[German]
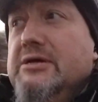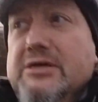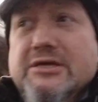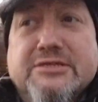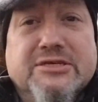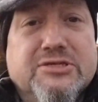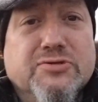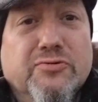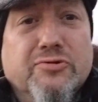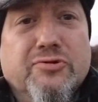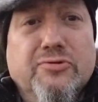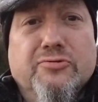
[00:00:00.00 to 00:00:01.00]
Jetzt ist
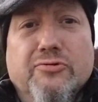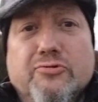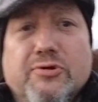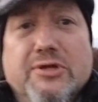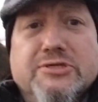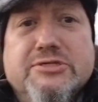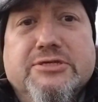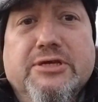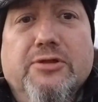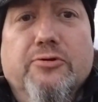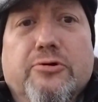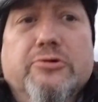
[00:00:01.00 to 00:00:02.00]
unten da ein
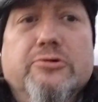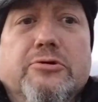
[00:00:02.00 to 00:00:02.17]
Silo,